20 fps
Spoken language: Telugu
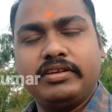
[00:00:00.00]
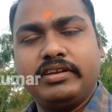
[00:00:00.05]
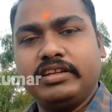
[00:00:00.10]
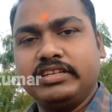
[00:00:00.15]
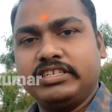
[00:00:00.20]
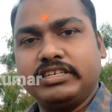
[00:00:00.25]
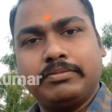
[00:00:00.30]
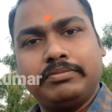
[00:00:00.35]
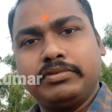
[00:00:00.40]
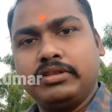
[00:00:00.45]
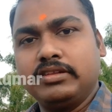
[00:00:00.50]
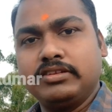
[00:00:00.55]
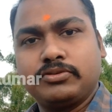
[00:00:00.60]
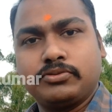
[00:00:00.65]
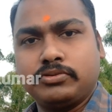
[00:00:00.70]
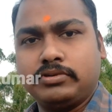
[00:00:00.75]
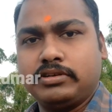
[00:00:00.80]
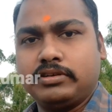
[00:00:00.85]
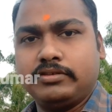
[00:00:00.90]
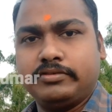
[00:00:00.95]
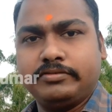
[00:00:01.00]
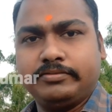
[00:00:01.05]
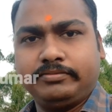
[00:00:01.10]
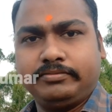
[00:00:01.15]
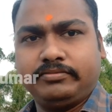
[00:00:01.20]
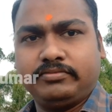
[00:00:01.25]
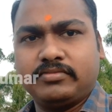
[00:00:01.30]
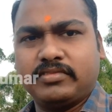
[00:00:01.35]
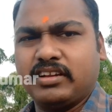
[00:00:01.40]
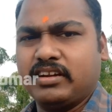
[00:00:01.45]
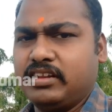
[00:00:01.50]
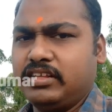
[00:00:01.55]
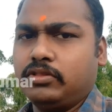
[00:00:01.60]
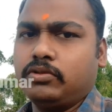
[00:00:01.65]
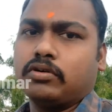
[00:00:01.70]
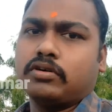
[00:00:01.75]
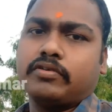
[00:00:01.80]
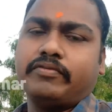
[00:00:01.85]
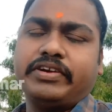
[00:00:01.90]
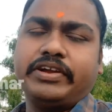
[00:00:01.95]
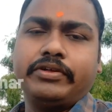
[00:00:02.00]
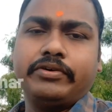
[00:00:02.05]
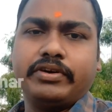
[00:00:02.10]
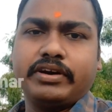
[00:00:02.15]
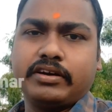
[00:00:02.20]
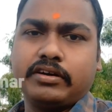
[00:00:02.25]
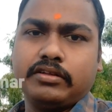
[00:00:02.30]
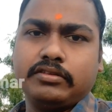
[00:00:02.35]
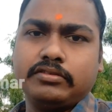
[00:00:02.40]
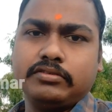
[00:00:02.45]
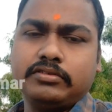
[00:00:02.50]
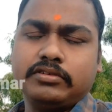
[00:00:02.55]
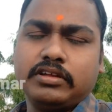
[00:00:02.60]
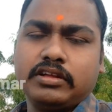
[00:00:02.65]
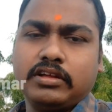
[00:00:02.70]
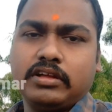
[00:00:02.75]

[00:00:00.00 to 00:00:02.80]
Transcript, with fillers: నేను చెప్పదలుచుకున్నాను అంటే ఇది ఒక వీడియోవే కాదు